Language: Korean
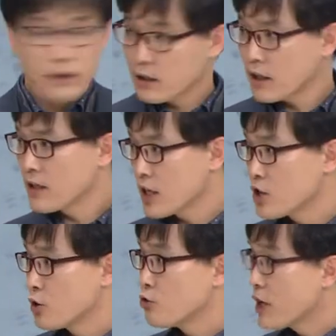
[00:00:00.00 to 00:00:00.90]
다들
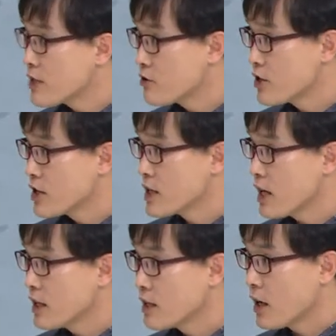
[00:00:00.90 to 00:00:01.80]
아시죠? 유관순 열사?
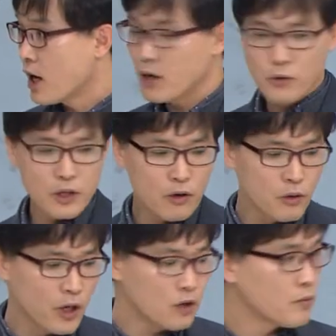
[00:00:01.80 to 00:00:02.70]
네, 아 요새
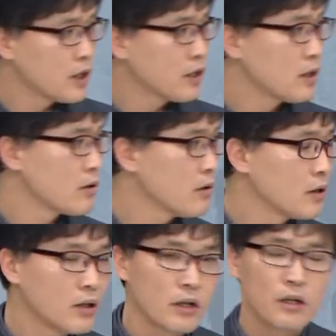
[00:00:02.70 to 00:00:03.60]
언론에 하도 많이 나와서
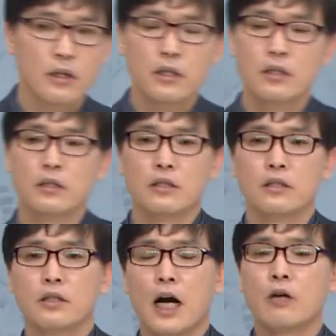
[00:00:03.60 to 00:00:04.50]

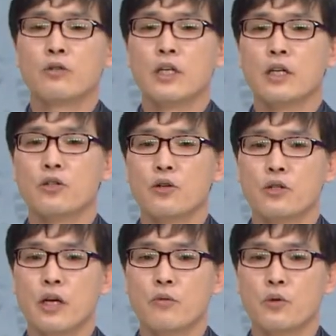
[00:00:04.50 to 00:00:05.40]
그 아우네 장터
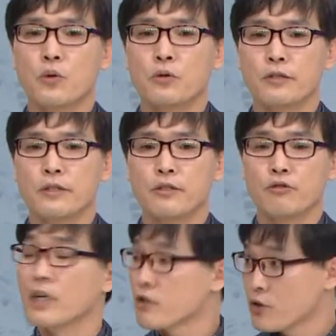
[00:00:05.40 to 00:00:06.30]
3.1 운동은
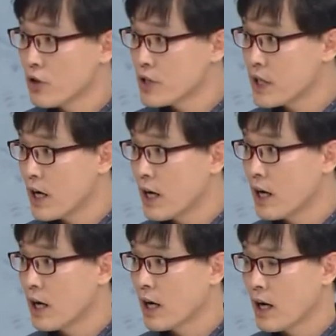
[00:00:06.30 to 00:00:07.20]
유관순
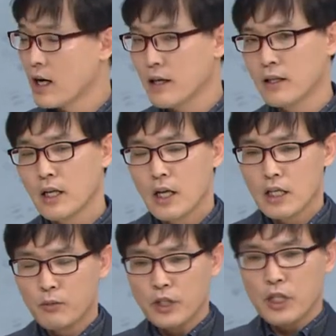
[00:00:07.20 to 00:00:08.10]
열사가
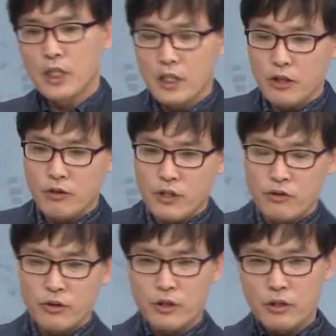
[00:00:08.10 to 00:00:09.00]
이분이
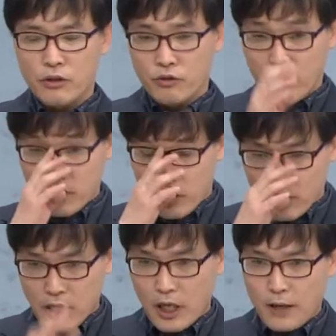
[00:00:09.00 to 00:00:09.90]
유관순 유관순
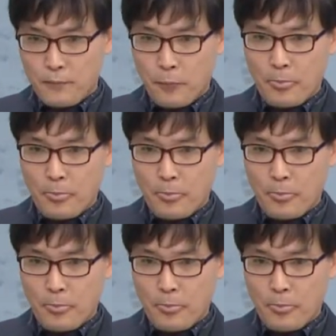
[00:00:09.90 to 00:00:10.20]
열사가